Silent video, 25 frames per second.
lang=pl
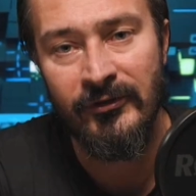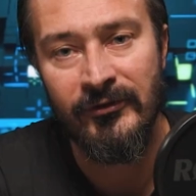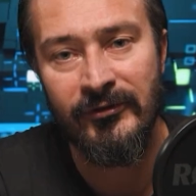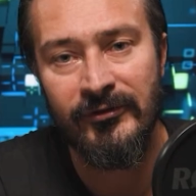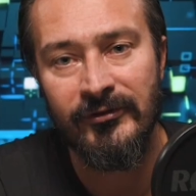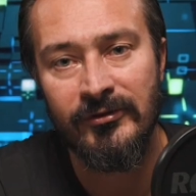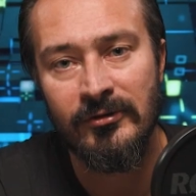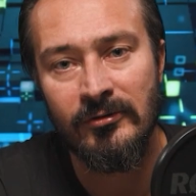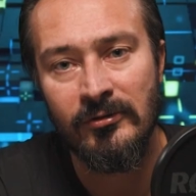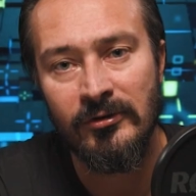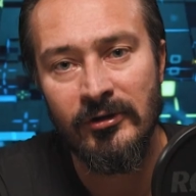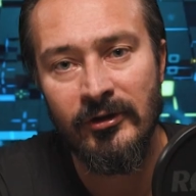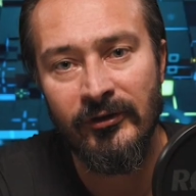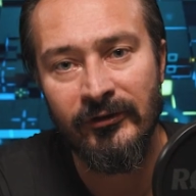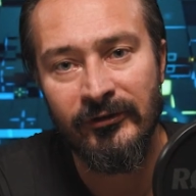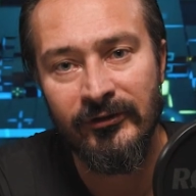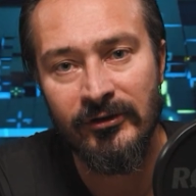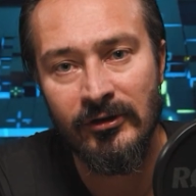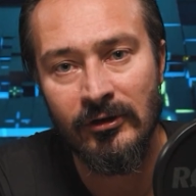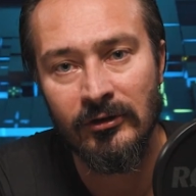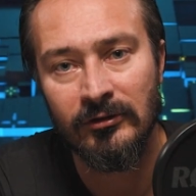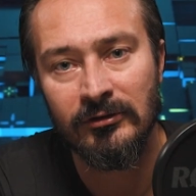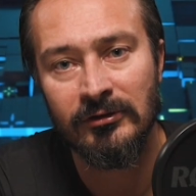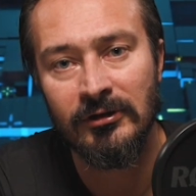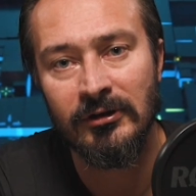Z drugiej
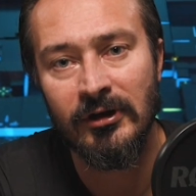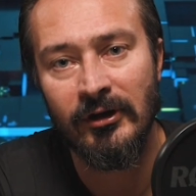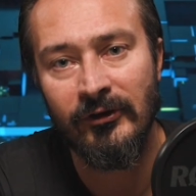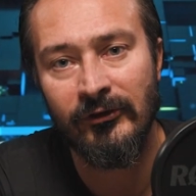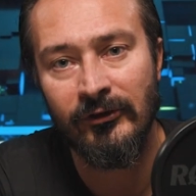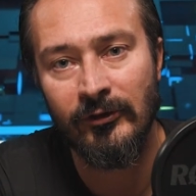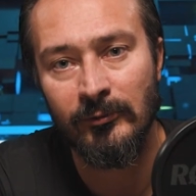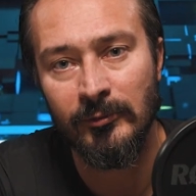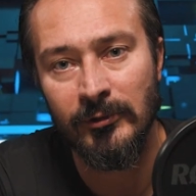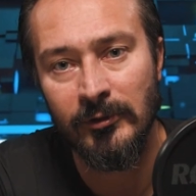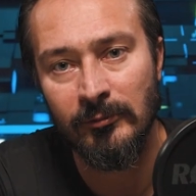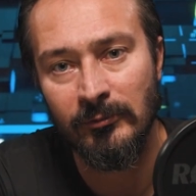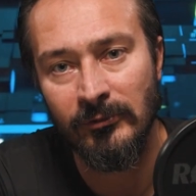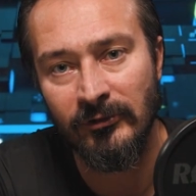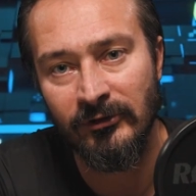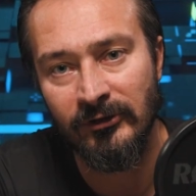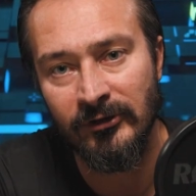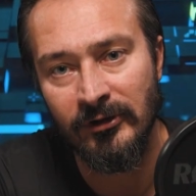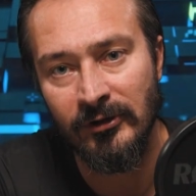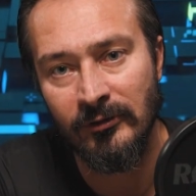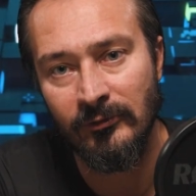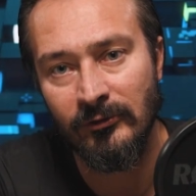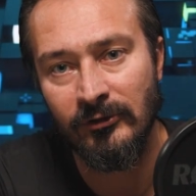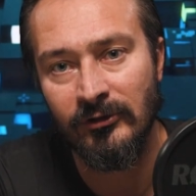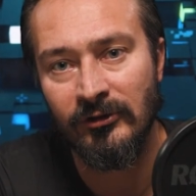strony, tak sobie
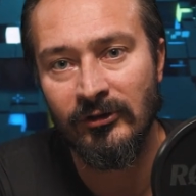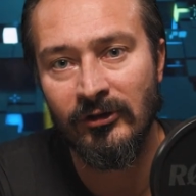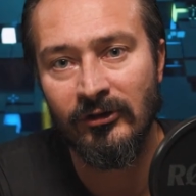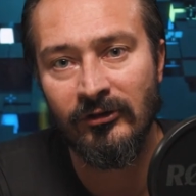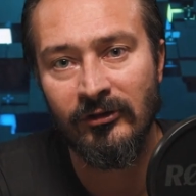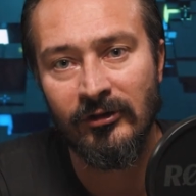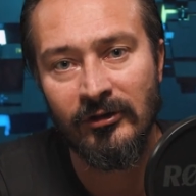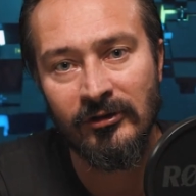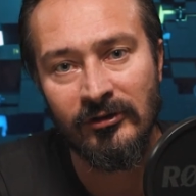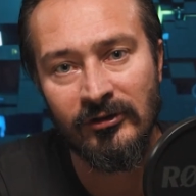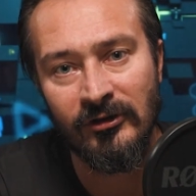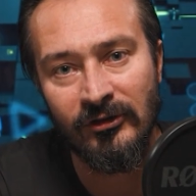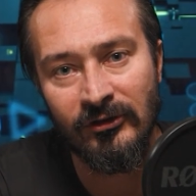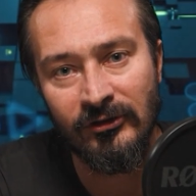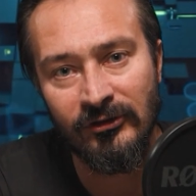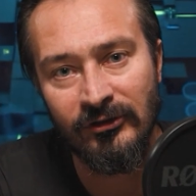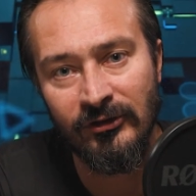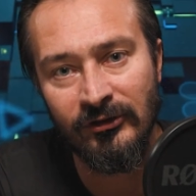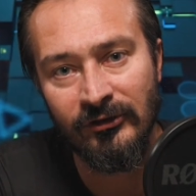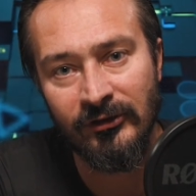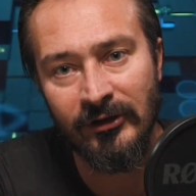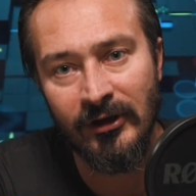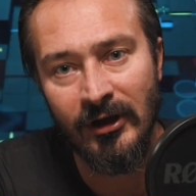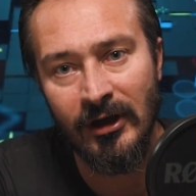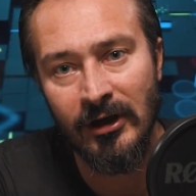myślę, że jeżeli
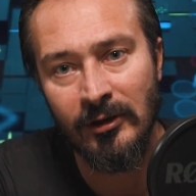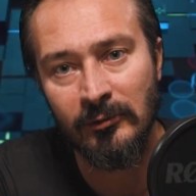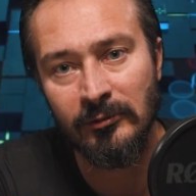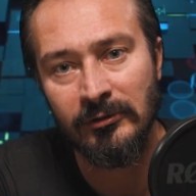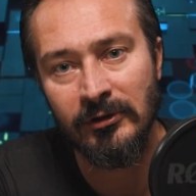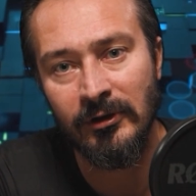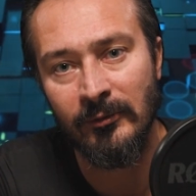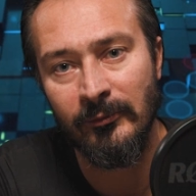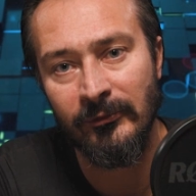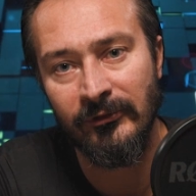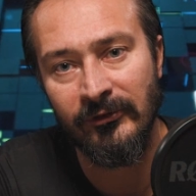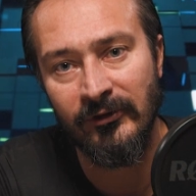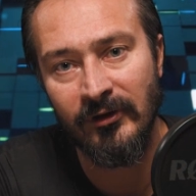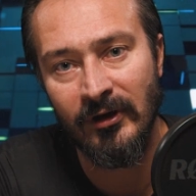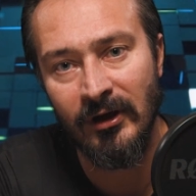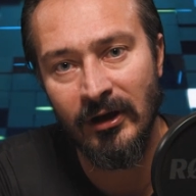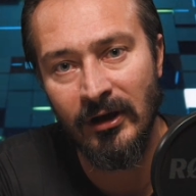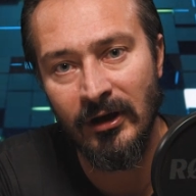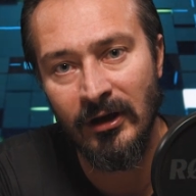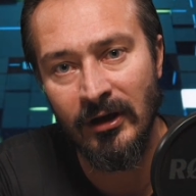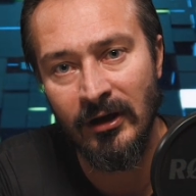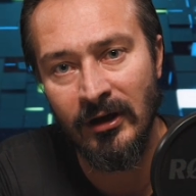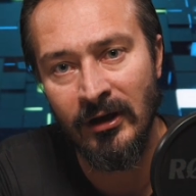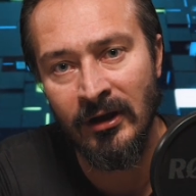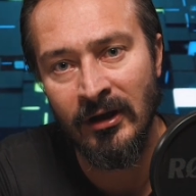jeździcie autem
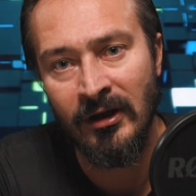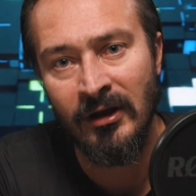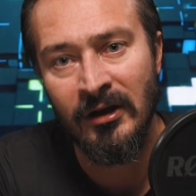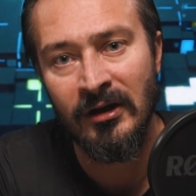za